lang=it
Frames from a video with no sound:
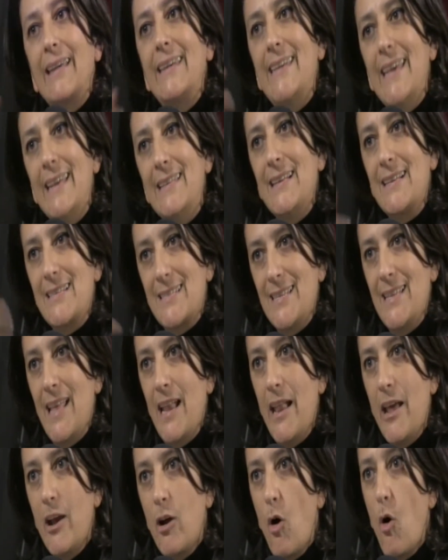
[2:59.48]
a chiedersi
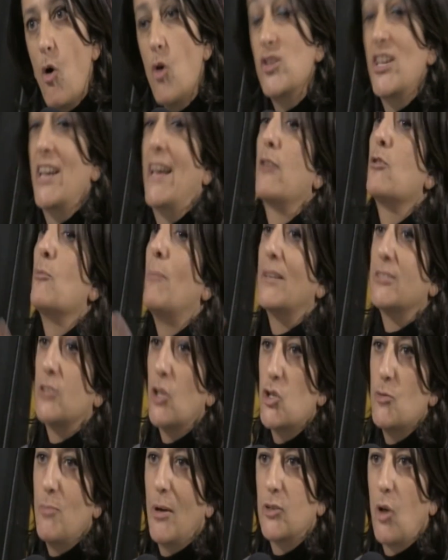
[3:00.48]
delle cose, che hanno
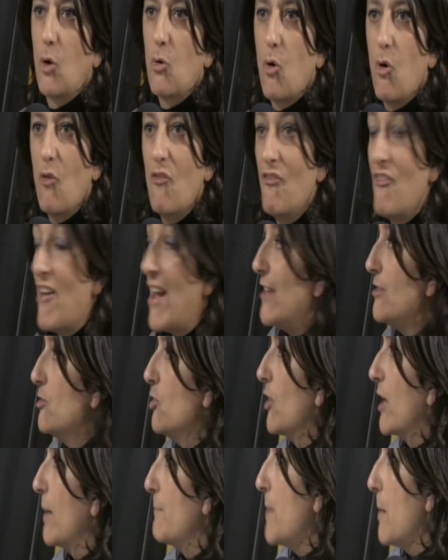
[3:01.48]
partecipato a un
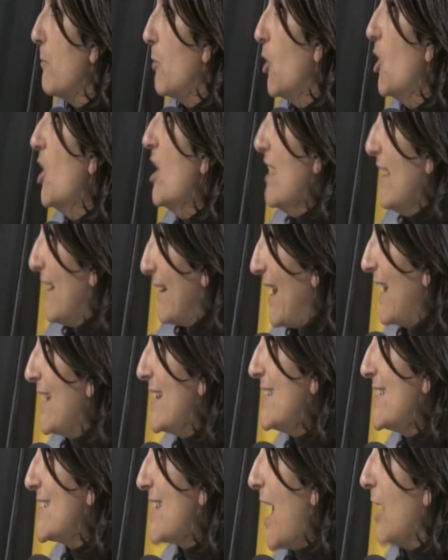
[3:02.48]
convegno che abbiamo
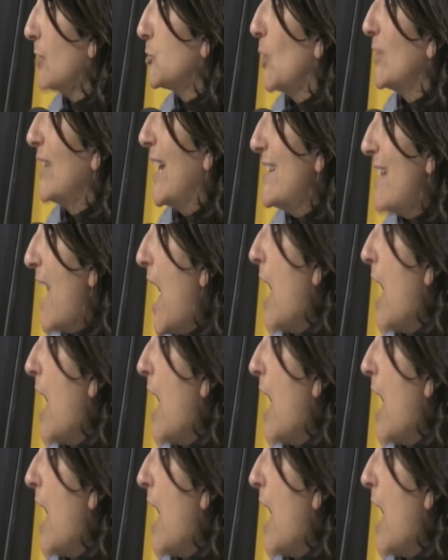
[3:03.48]
realizzato ad